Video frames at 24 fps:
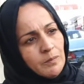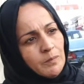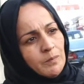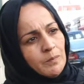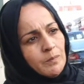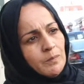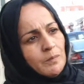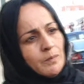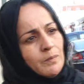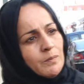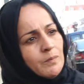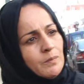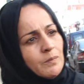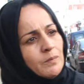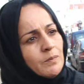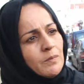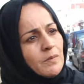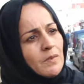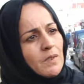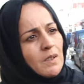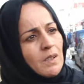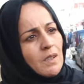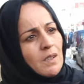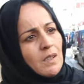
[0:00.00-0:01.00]
انت منين
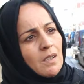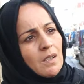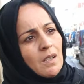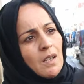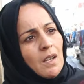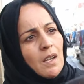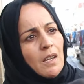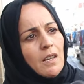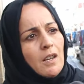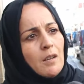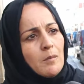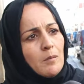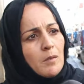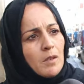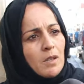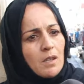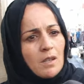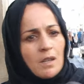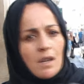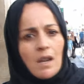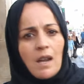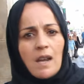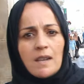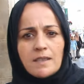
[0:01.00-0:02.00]
مدام انا
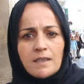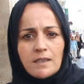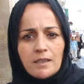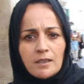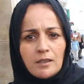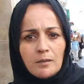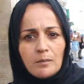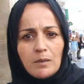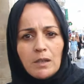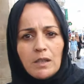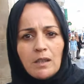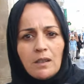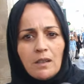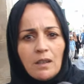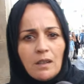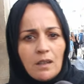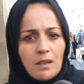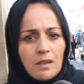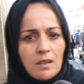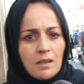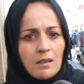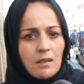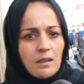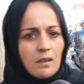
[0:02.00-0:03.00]
اصلي من
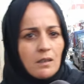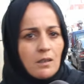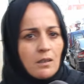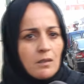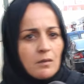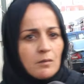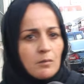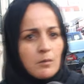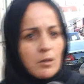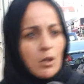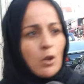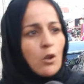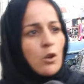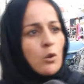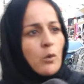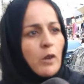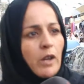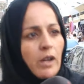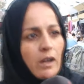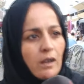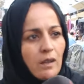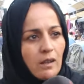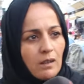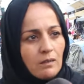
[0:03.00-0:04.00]

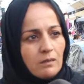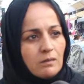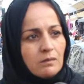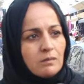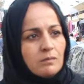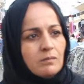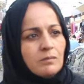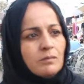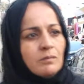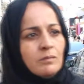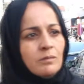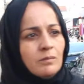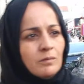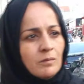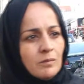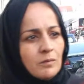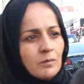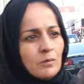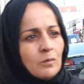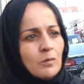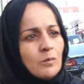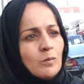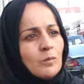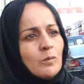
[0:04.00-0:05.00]
القرويين
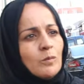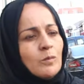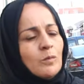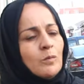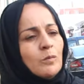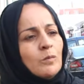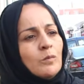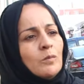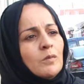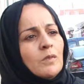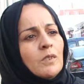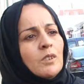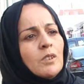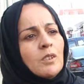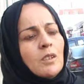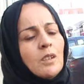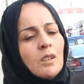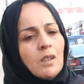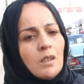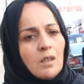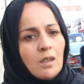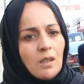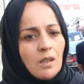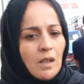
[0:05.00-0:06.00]
قداش عندك جيت
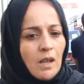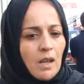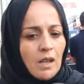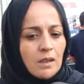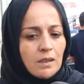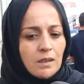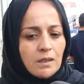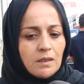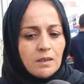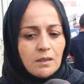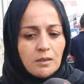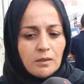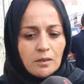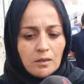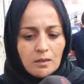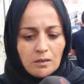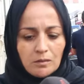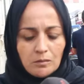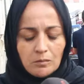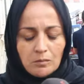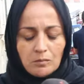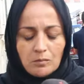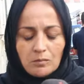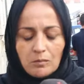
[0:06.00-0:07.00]
عندي
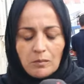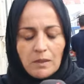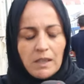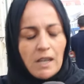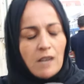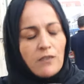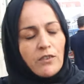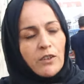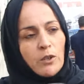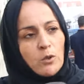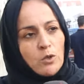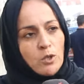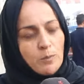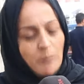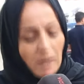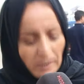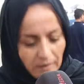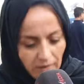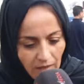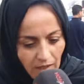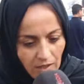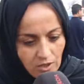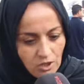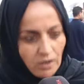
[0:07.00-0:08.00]
من
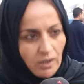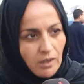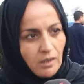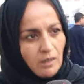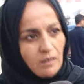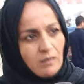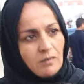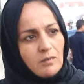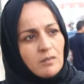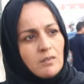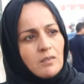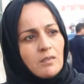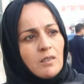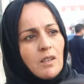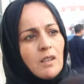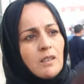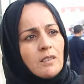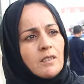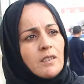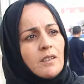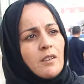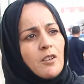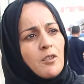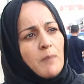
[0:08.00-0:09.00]
2017 لهنا
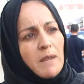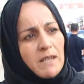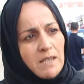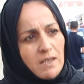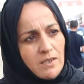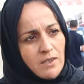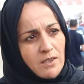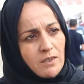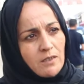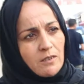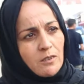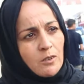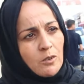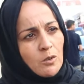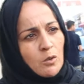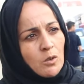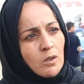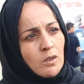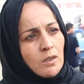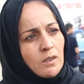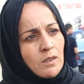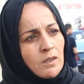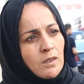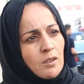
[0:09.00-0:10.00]
كي تزوجت
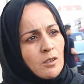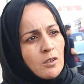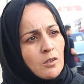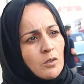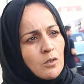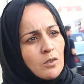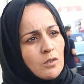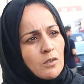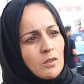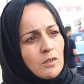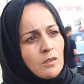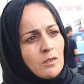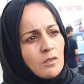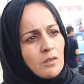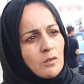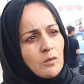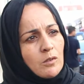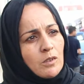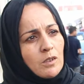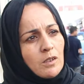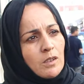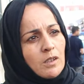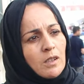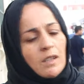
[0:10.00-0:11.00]
والا تزوجت في القروان
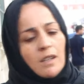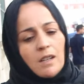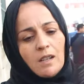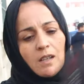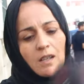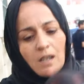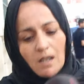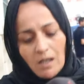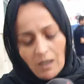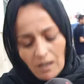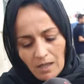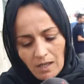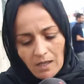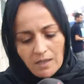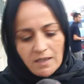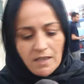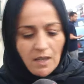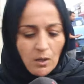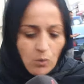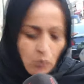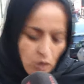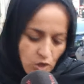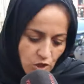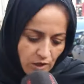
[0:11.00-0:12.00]
وجيت لهنا؟ لا
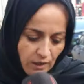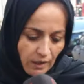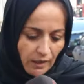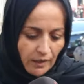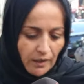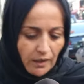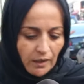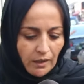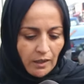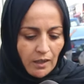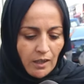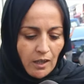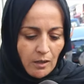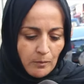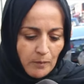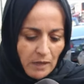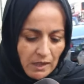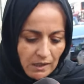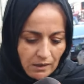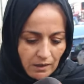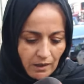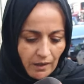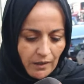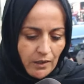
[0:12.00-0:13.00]
تزوجت لهنا كان
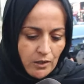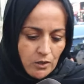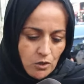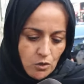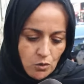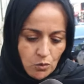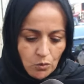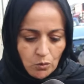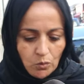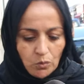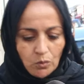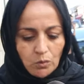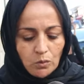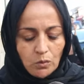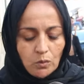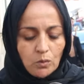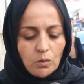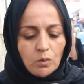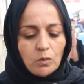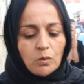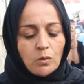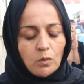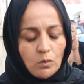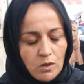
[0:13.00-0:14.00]
عملت عرس
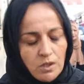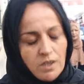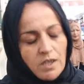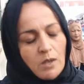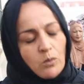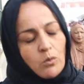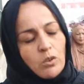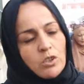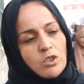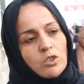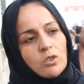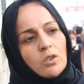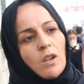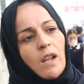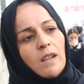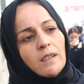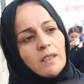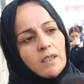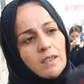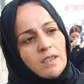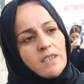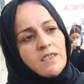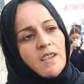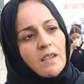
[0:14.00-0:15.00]
وتزوجت
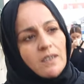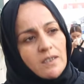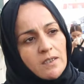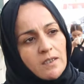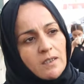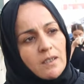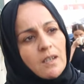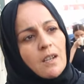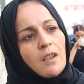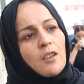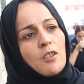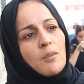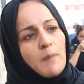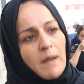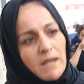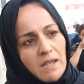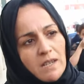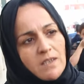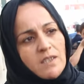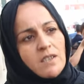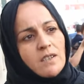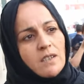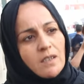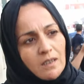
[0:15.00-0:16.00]
عندي اللي هو
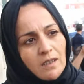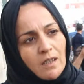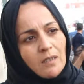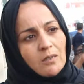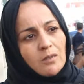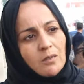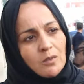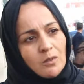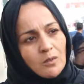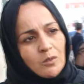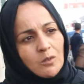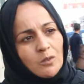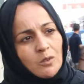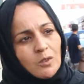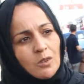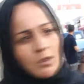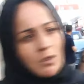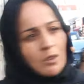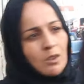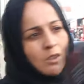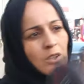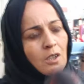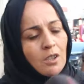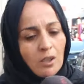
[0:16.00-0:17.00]
زوجك من
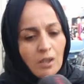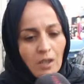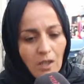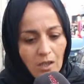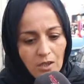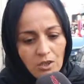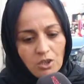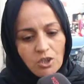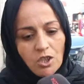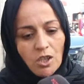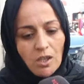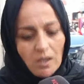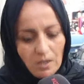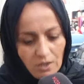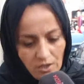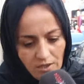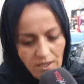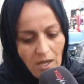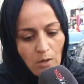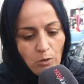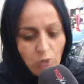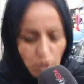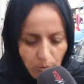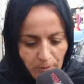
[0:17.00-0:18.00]
تونس؟
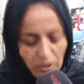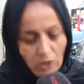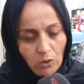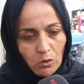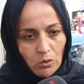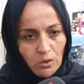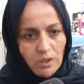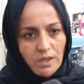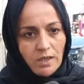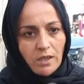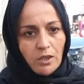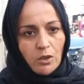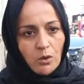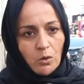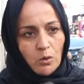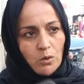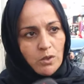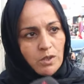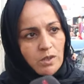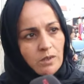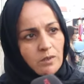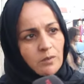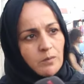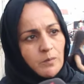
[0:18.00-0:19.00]
زوجي من تونس
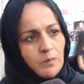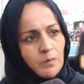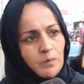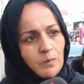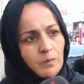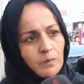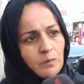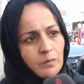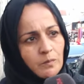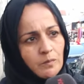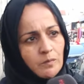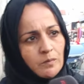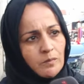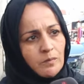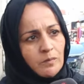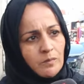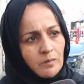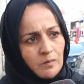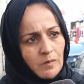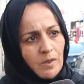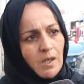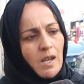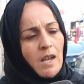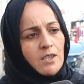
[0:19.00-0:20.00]
تونسي
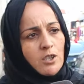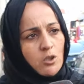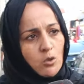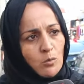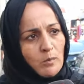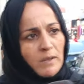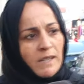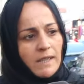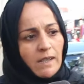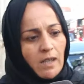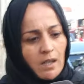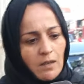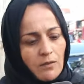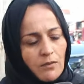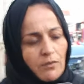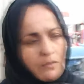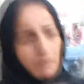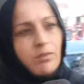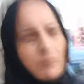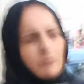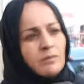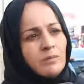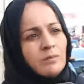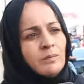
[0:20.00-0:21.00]
اصله من
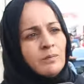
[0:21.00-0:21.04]
الكيف